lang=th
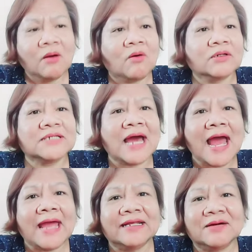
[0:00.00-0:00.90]
คนไท
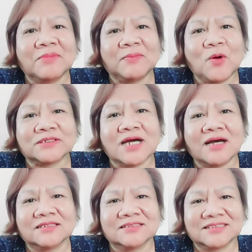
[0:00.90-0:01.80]
ยทำไมพวกเธอ
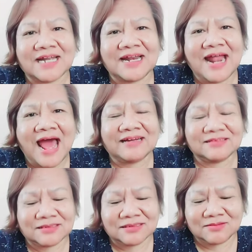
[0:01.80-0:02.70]
ถึงสลาด
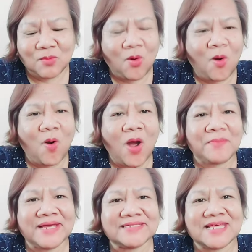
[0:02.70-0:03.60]
โอ้
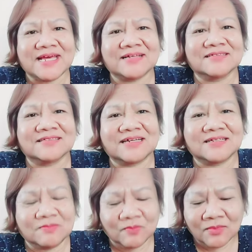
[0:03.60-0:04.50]
เมซิ่ง
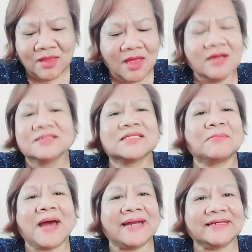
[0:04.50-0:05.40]
ส
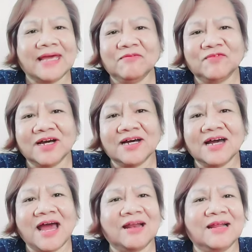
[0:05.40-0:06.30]
มาร์ทเคเวอร์
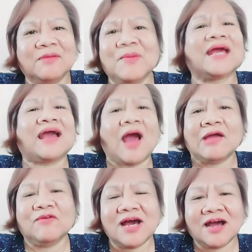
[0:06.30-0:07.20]
อันเม็กไก
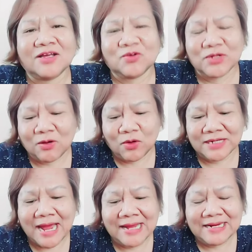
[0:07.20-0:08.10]
เวอร์ก็อยู่ในคน
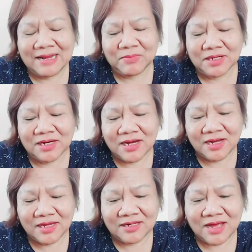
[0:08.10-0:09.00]
ไทยนี่แหละมึงเอ้
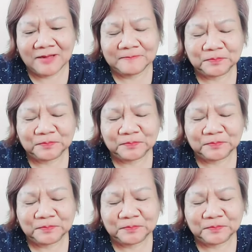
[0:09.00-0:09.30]
ยนะ